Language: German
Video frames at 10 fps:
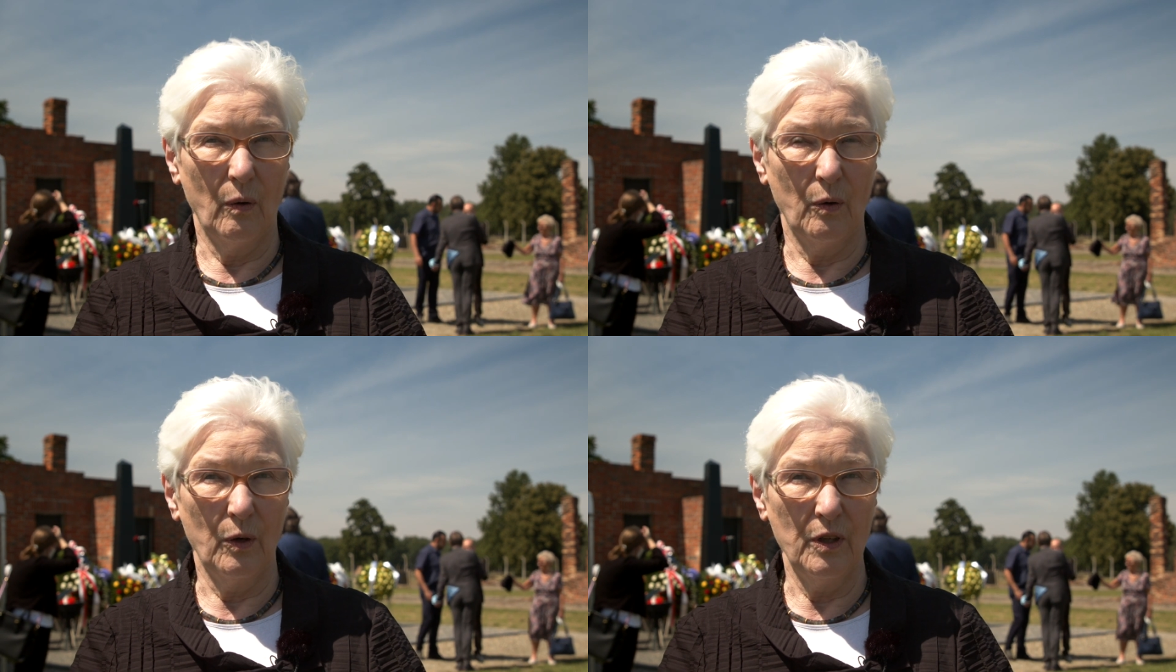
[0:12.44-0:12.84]

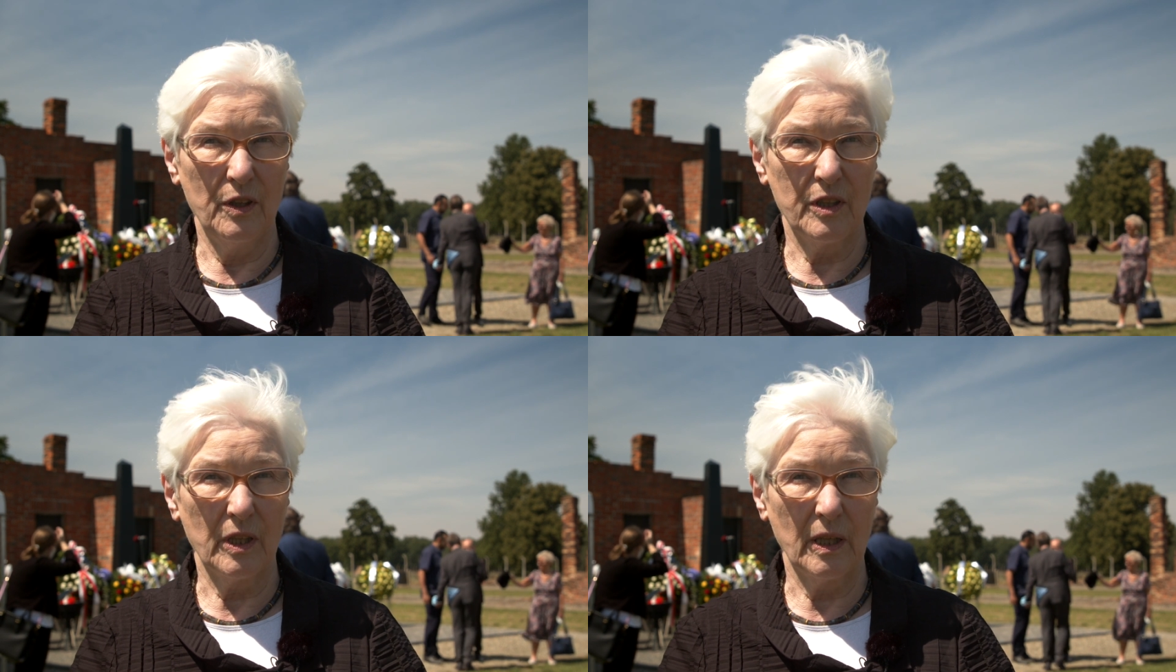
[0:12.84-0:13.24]

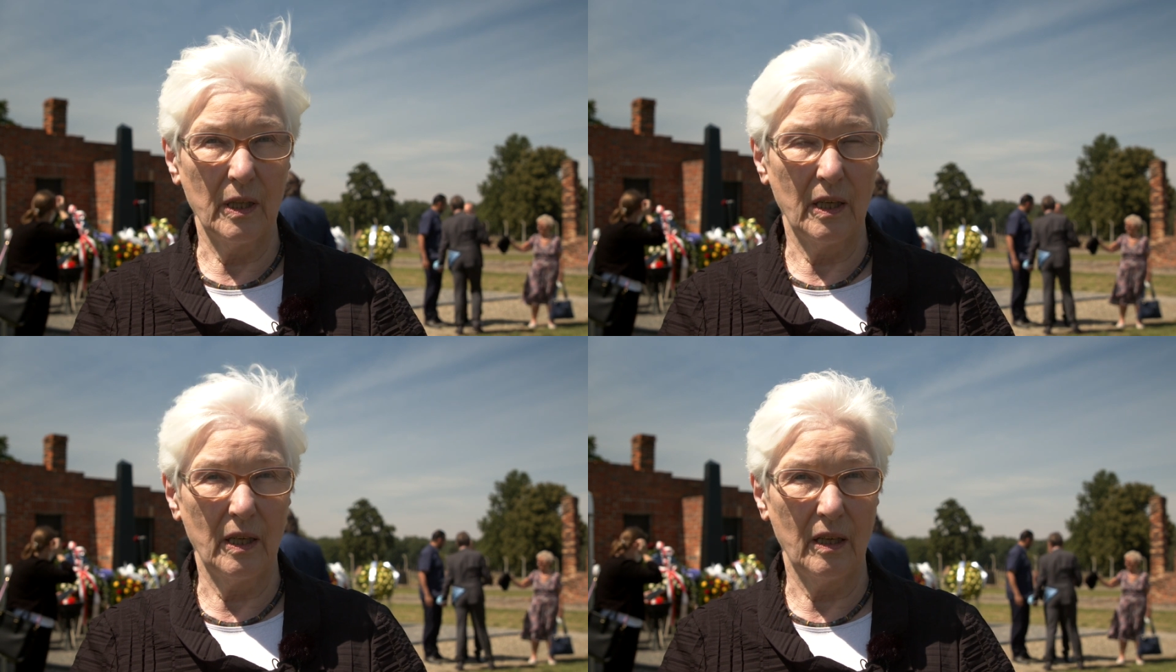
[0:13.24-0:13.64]
Und
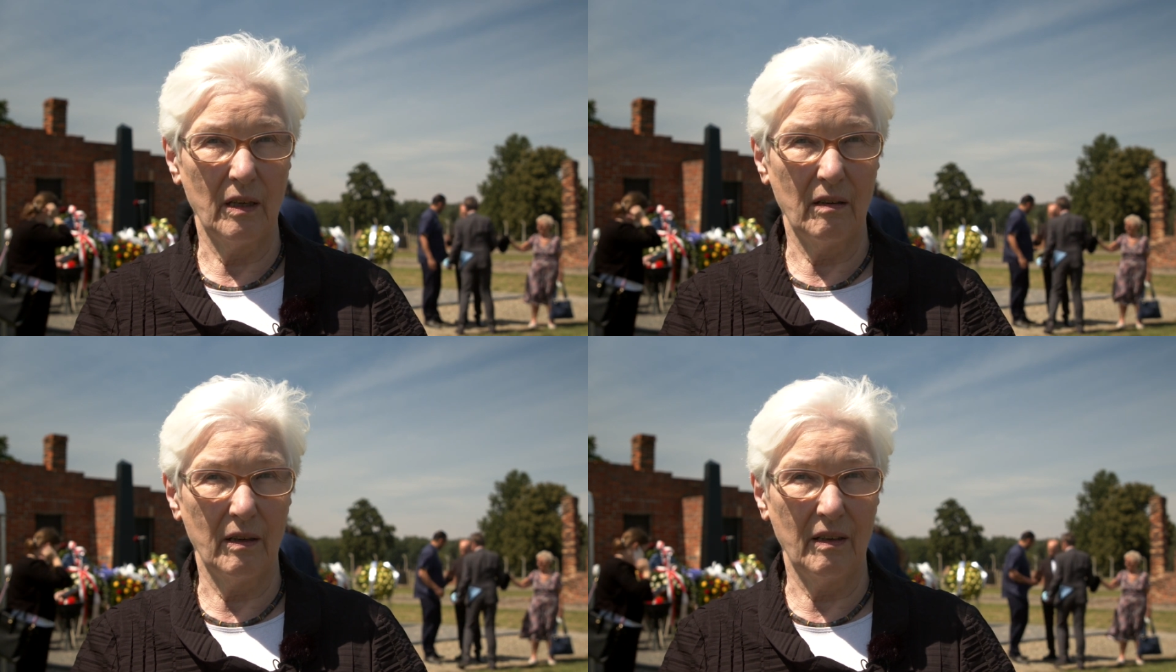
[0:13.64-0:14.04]
äh,
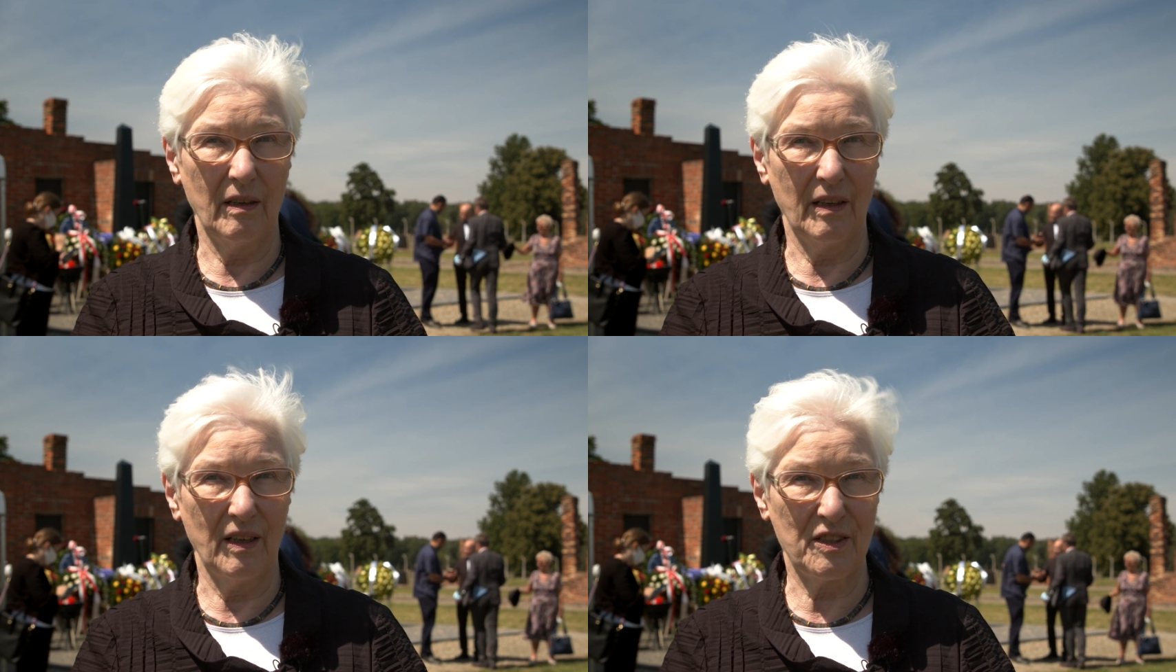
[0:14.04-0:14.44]

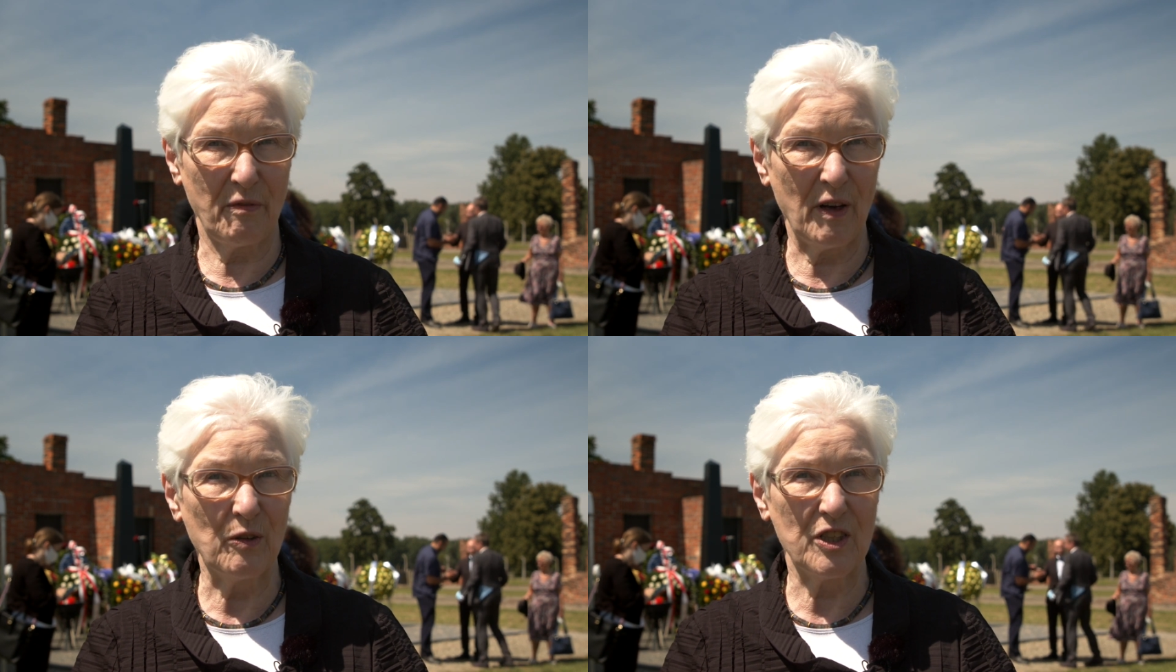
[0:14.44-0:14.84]
es war